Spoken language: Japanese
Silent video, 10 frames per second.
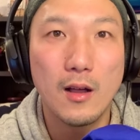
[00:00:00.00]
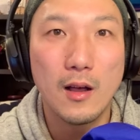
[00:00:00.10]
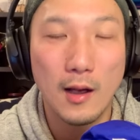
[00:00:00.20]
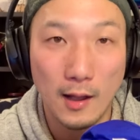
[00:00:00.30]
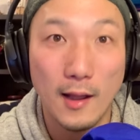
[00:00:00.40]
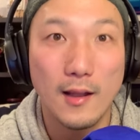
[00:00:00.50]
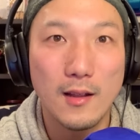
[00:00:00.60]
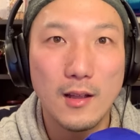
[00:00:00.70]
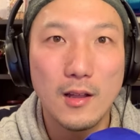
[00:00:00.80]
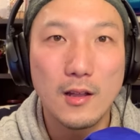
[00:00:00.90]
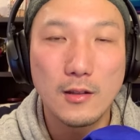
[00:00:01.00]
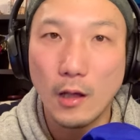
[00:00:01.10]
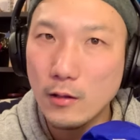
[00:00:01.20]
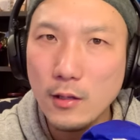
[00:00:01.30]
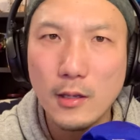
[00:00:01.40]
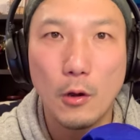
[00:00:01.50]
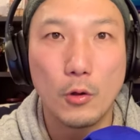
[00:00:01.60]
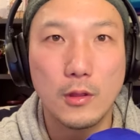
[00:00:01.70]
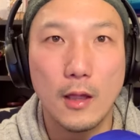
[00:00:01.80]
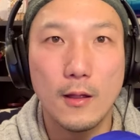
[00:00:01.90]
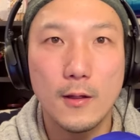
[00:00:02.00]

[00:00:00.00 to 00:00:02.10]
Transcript: はい何なんやろって